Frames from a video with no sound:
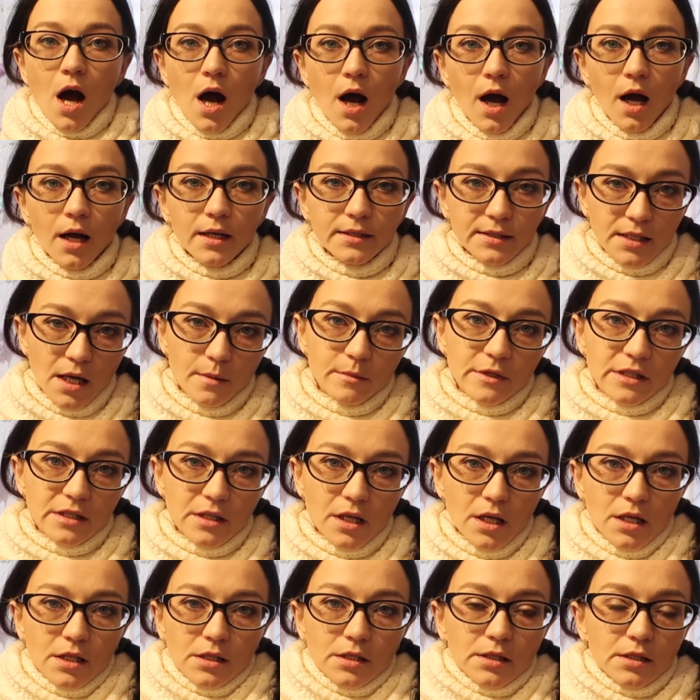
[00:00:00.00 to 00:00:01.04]
А сами
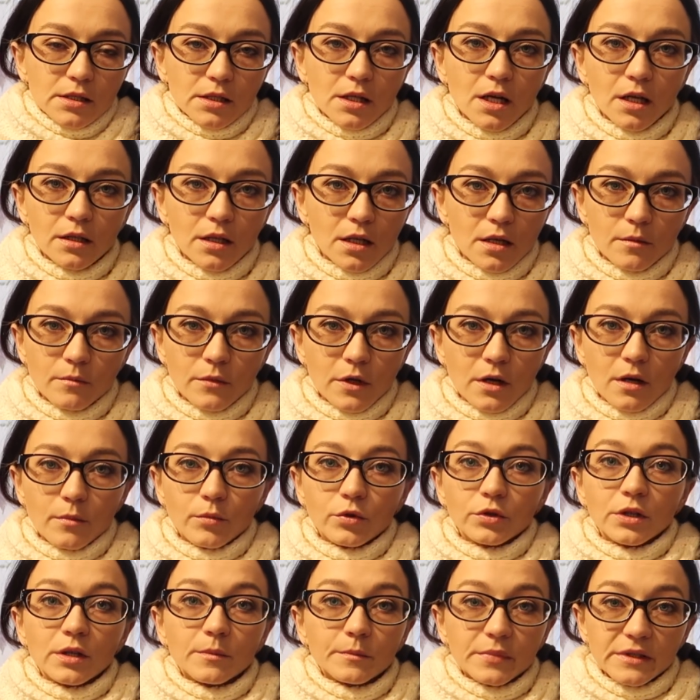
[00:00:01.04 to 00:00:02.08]
знаете, секатором мы
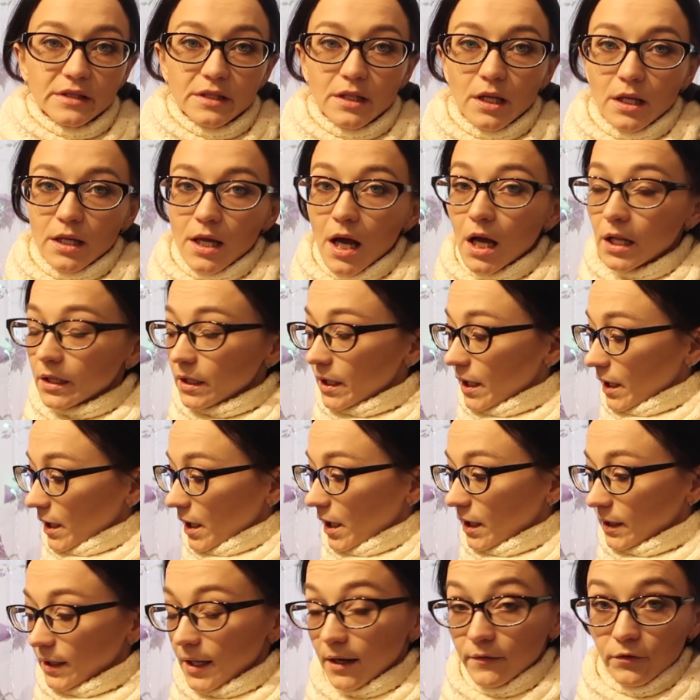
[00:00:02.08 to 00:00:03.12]
работаем постоянно,
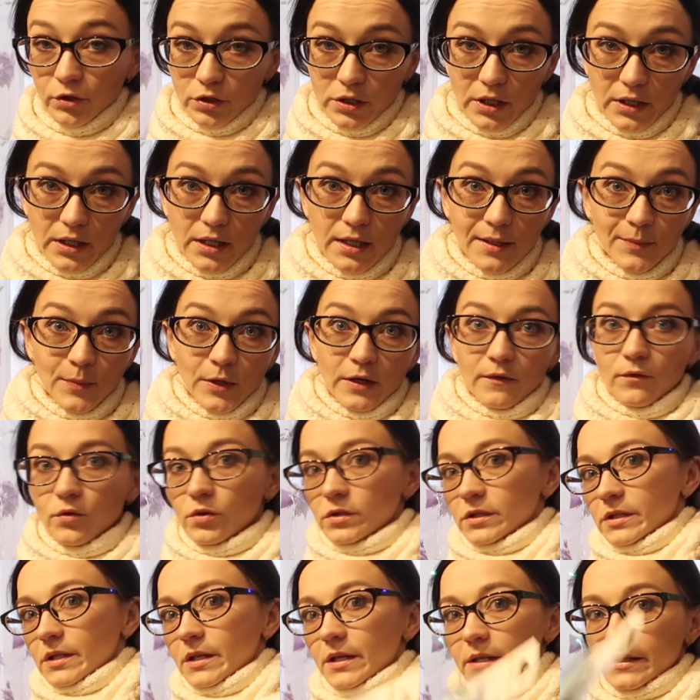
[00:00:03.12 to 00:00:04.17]
когда вот такие
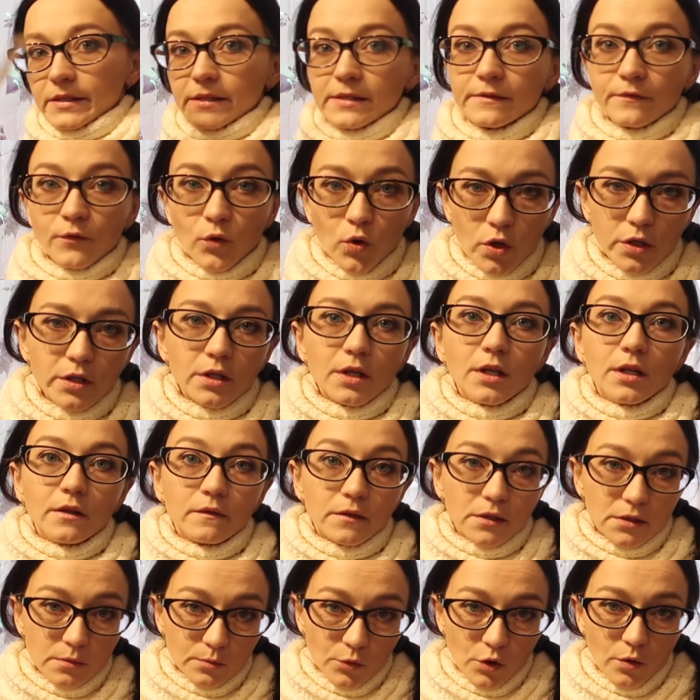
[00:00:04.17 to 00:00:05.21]
привозы, как сегодня или
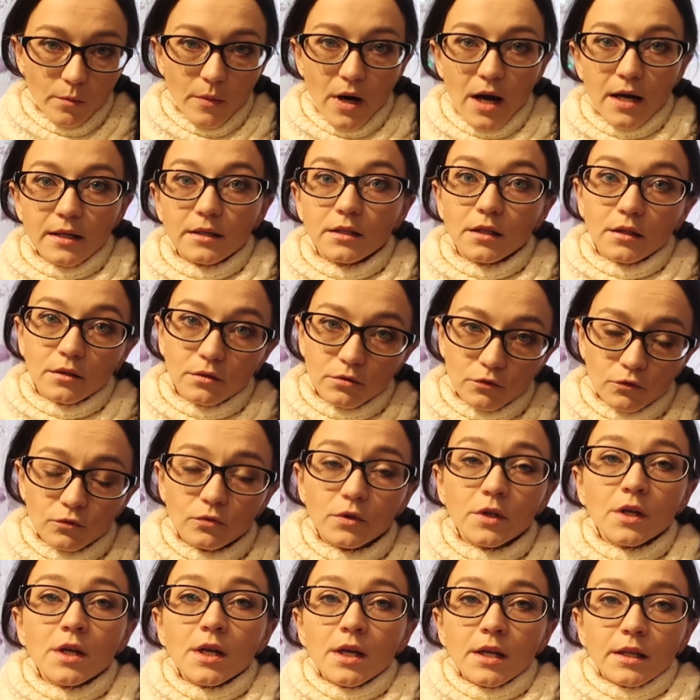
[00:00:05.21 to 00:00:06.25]
8 марта,
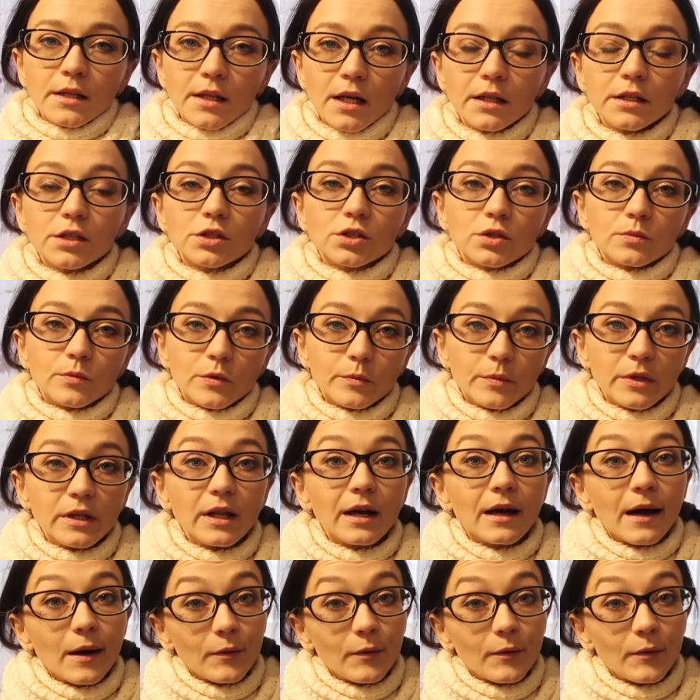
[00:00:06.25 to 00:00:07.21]
ну, надо, чтобы было